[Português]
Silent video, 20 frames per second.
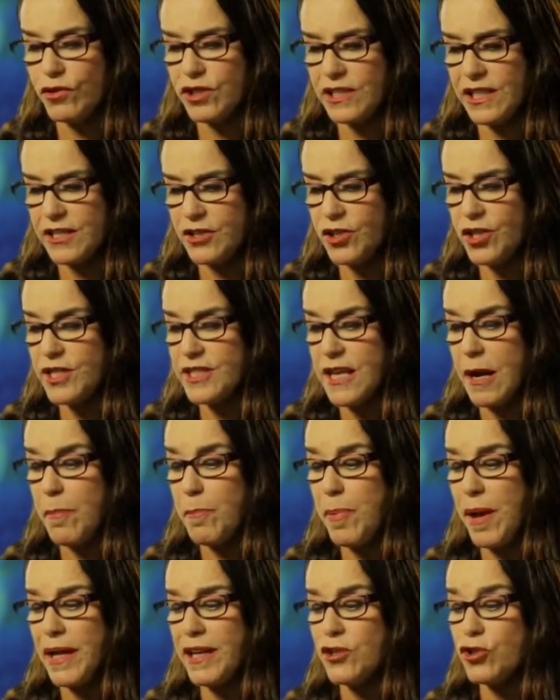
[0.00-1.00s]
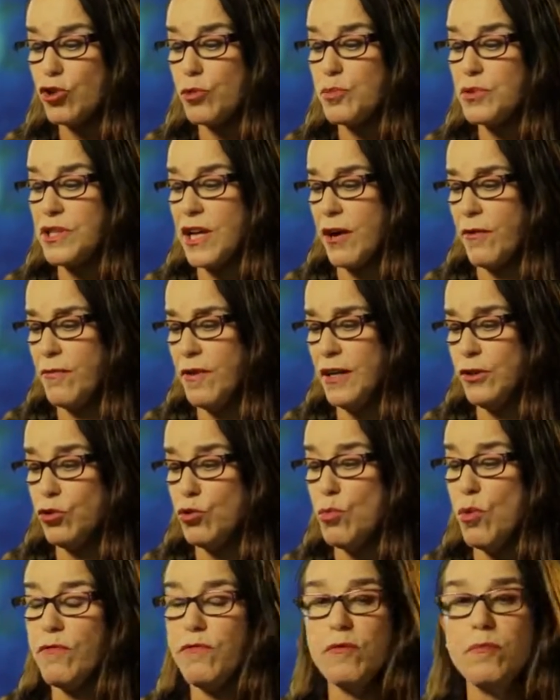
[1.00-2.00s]
o que você diz apenas
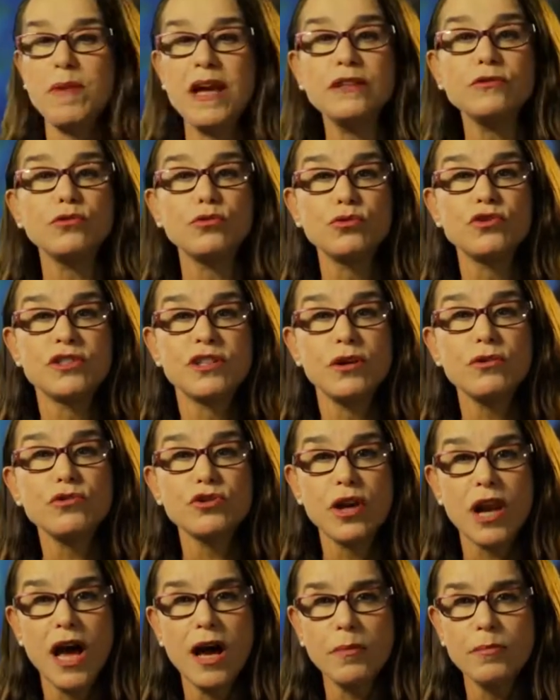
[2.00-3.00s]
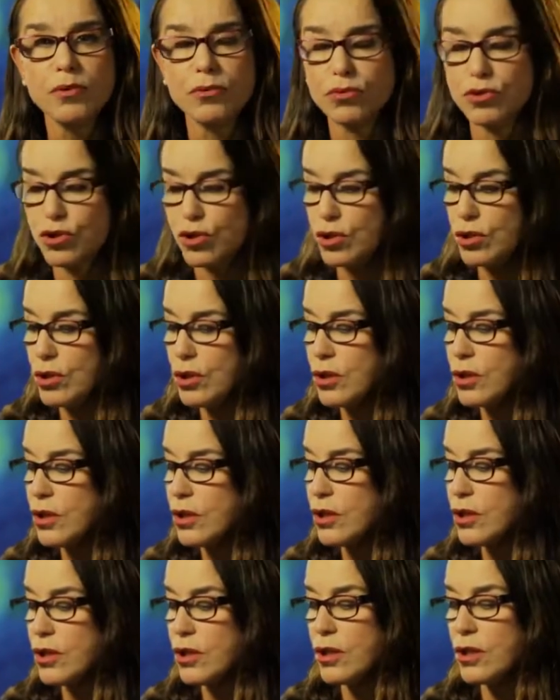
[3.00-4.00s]
observando o movimento dos seus lábios.
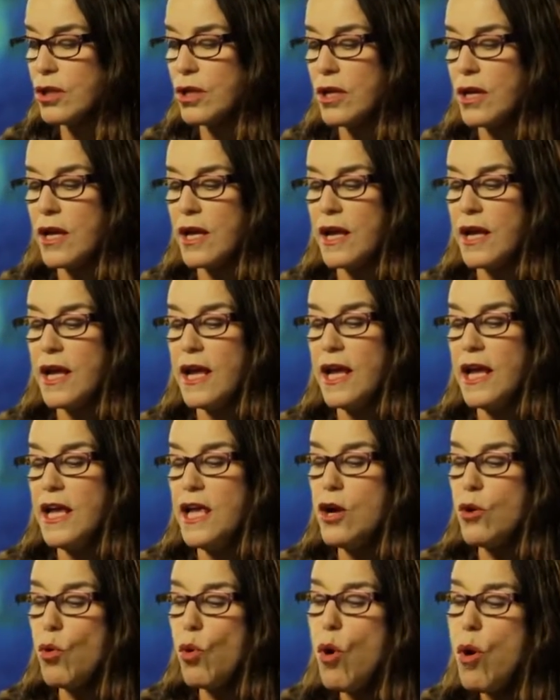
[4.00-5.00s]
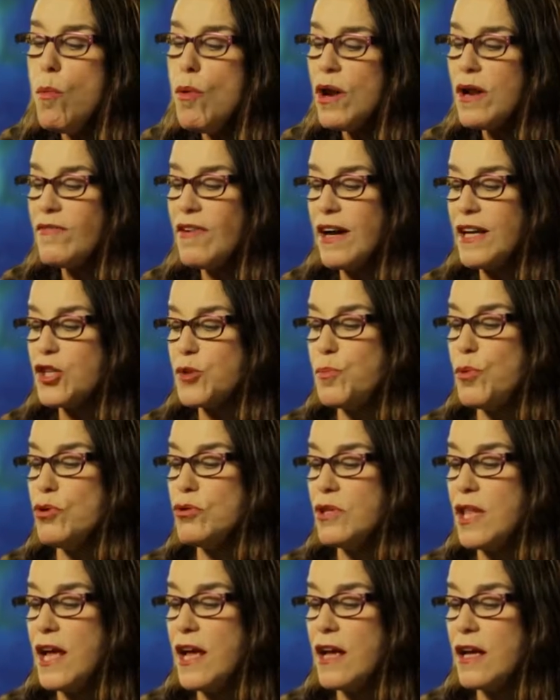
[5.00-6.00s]
E como ela vai
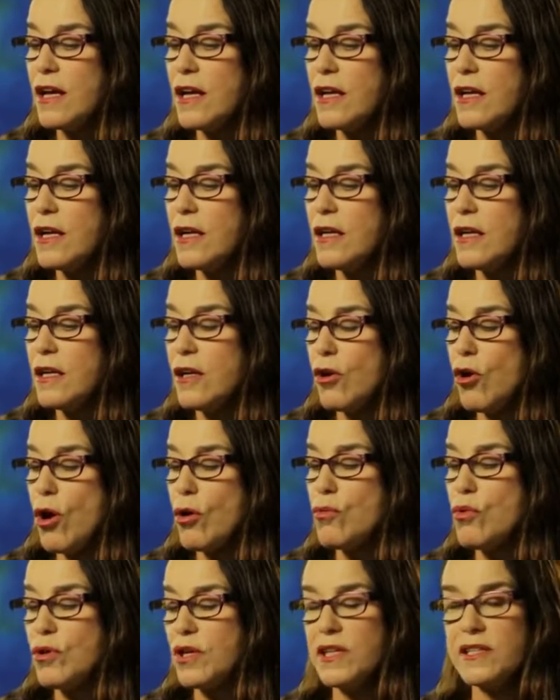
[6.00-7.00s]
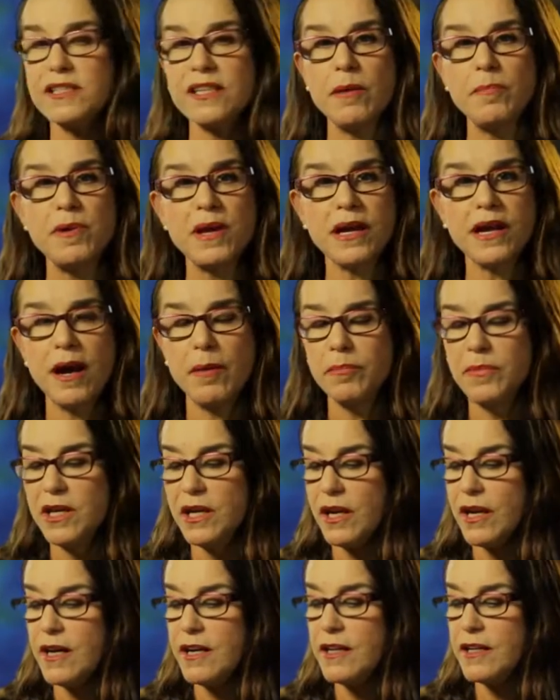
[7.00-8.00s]
responder? Logo quis saber
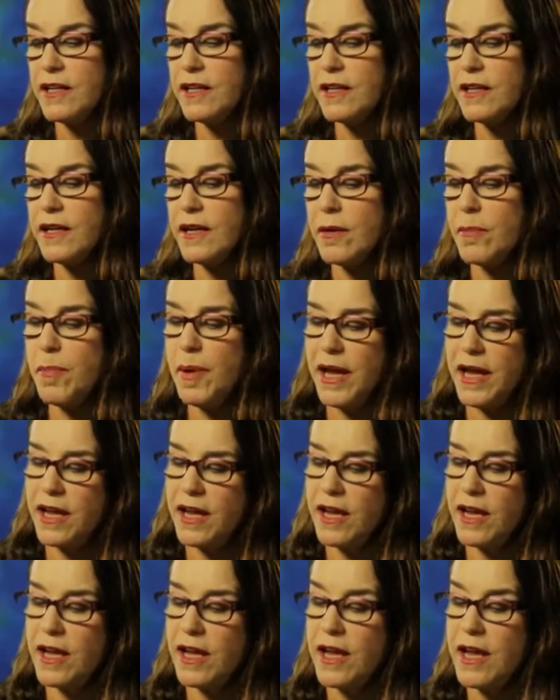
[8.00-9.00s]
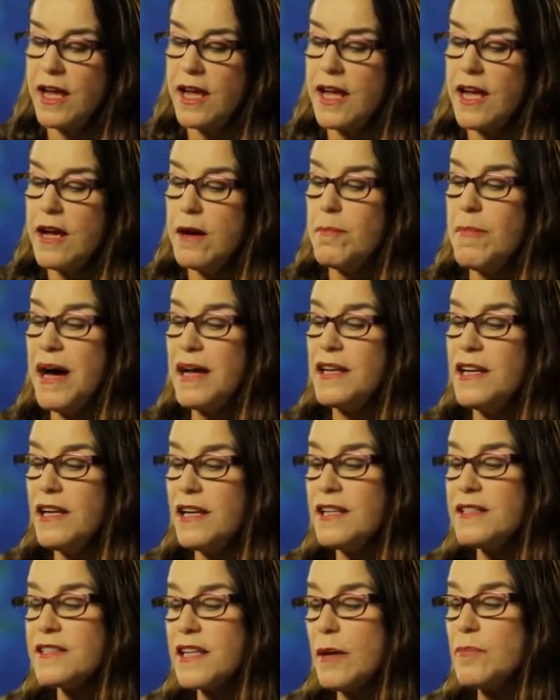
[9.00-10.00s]
Camila. Bem,
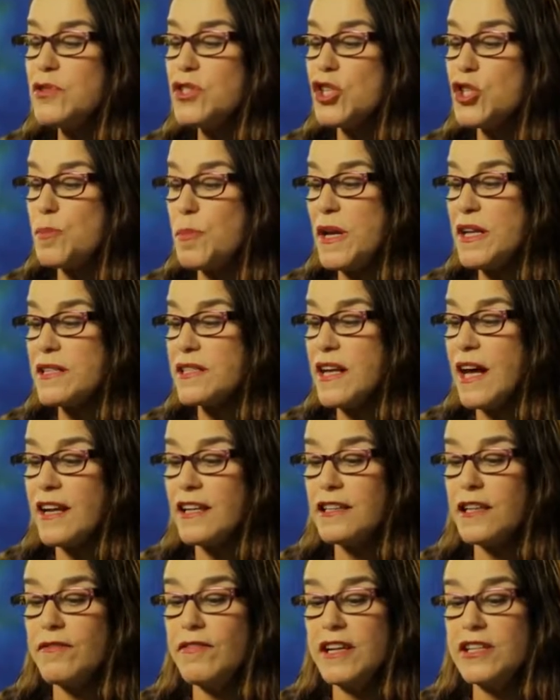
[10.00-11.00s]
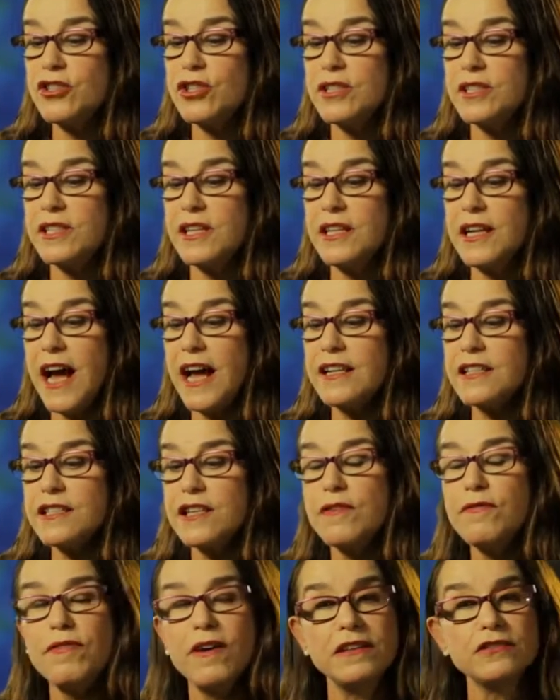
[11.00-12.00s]
Marina sabe se expressar através de sinais
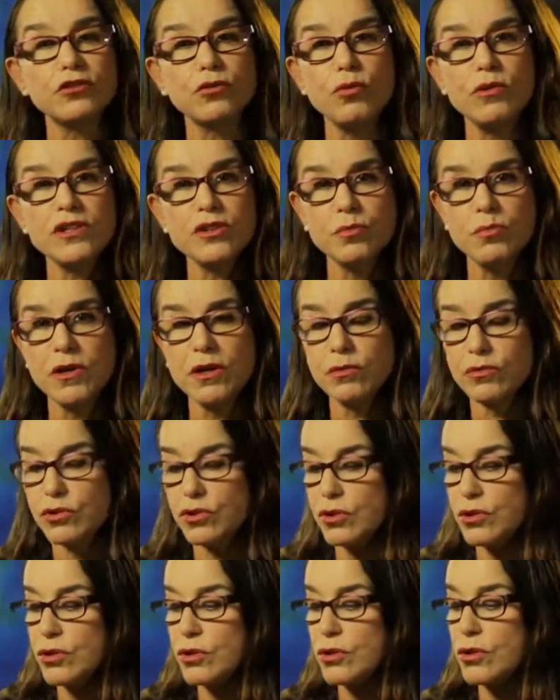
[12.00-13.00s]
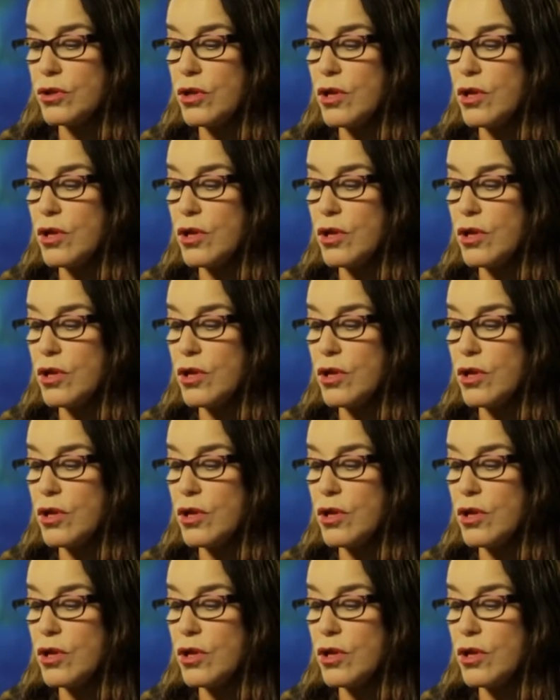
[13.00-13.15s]
que faz com as mãos.